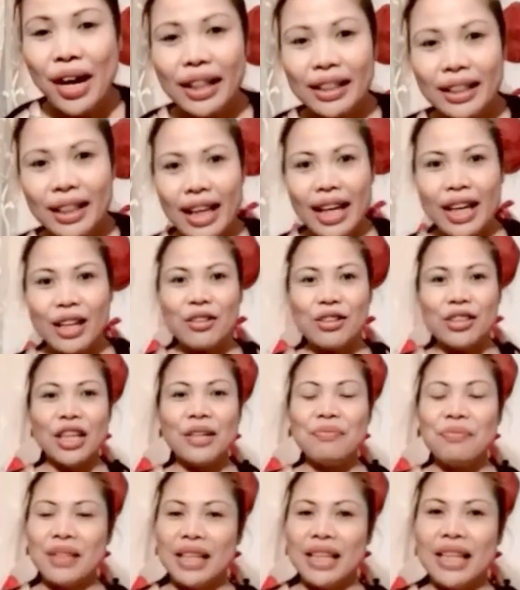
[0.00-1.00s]
ate, good
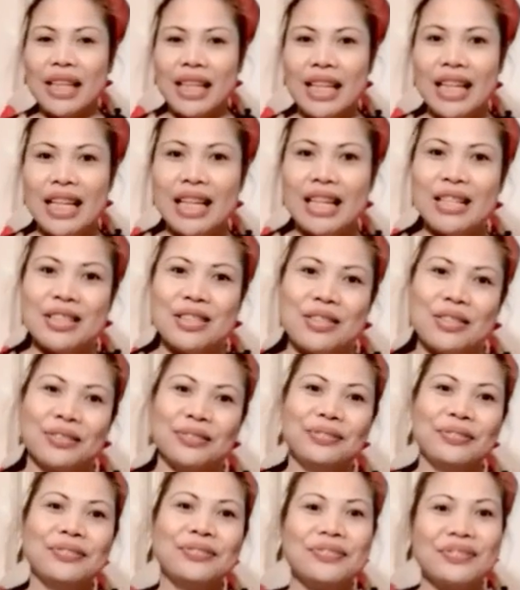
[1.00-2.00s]
evening. So,
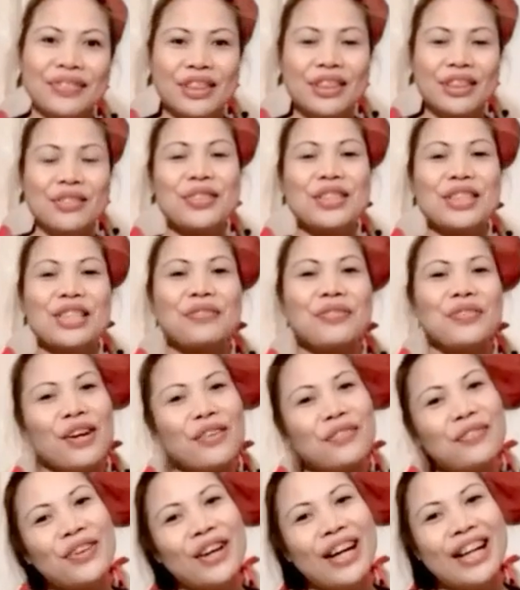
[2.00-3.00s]
kumusta po ang
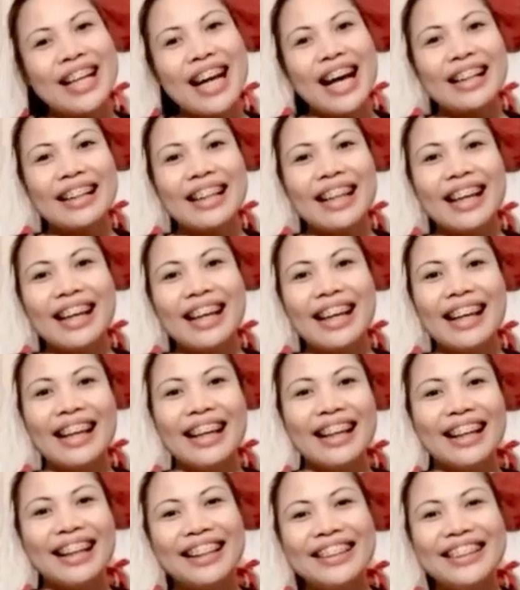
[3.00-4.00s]
buhay
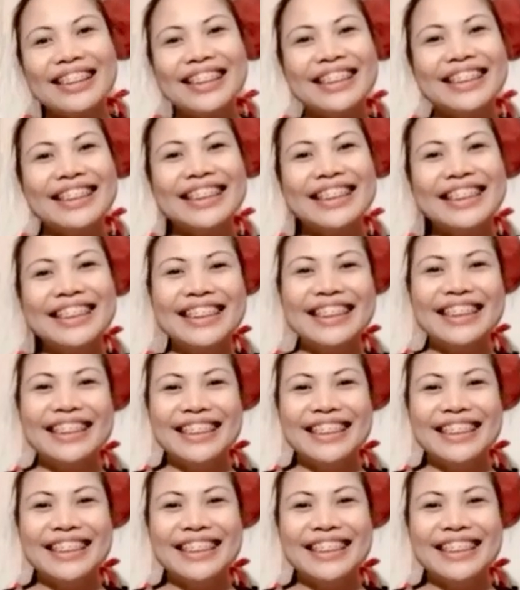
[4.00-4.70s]
natin? Ang